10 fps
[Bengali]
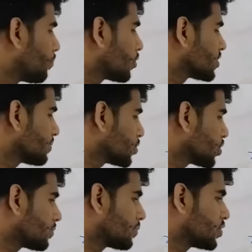পর্যাপ্ত
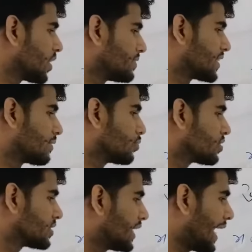শর্তের মধ্যে আমাদেরকে
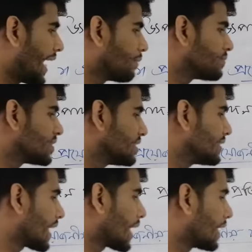বলতেছে এমসি
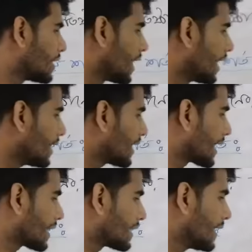রেখার ডাল
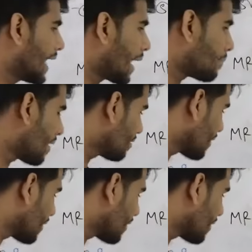গ্রেটার দেন এম